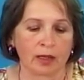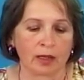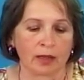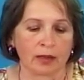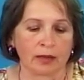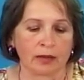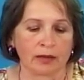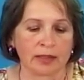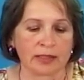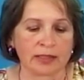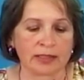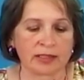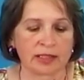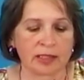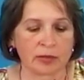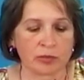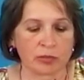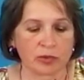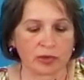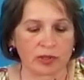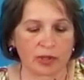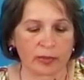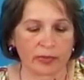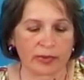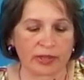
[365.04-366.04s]
Э, на
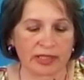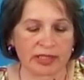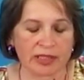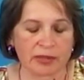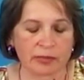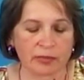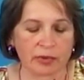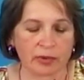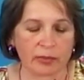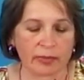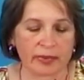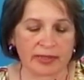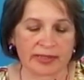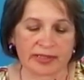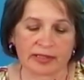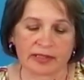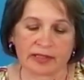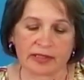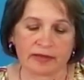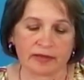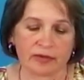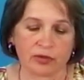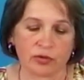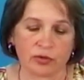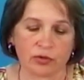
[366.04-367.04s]
схеме необходимо
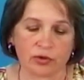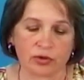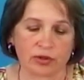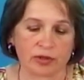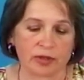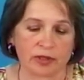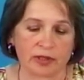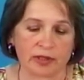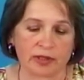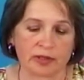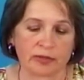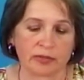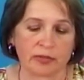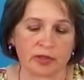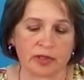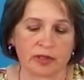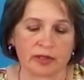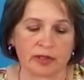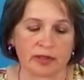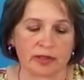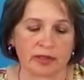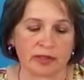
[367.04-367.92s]
поставить точный размер